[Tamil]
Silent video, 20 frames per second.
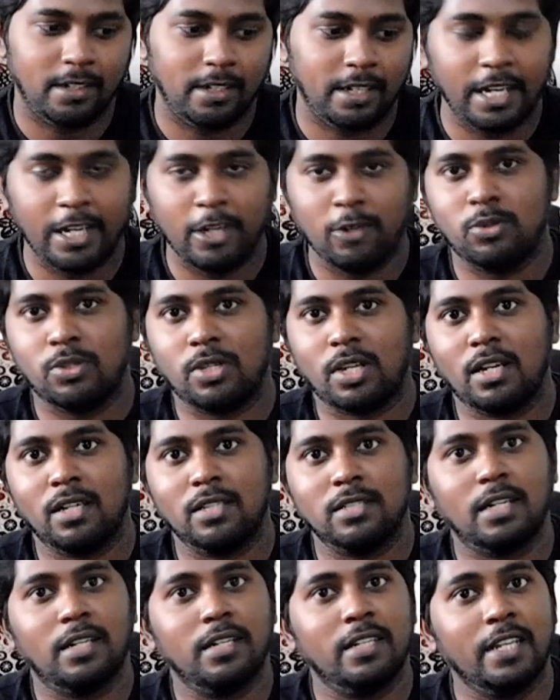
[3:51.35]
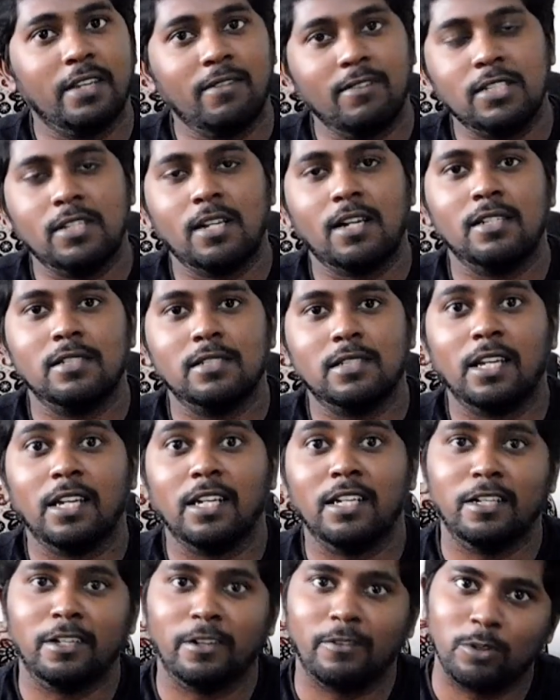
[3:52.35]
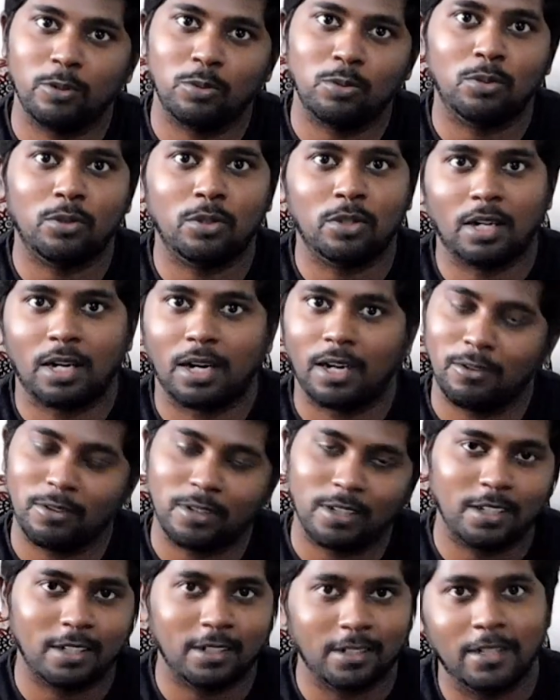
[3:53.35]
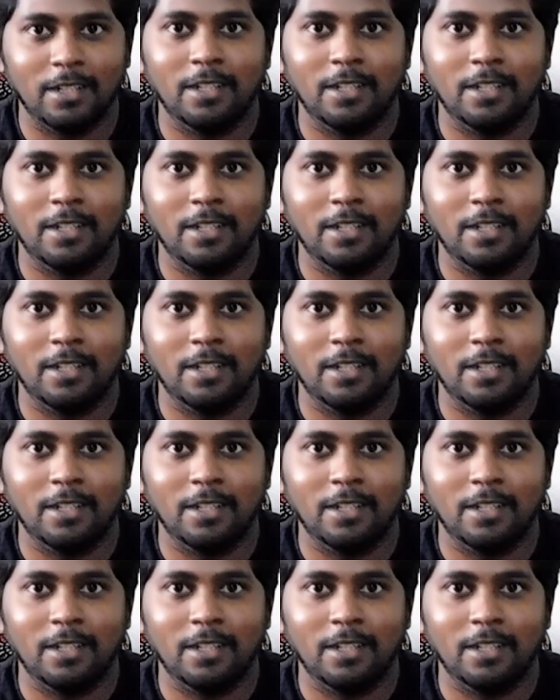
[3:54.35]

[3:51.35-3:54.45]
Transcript: ரேடியோ சேனல்ஸ் அண்ட் டிவி சேனல்ஸ்க்கு இன்டர்வியூ கொடுக்குற அளவுக்கு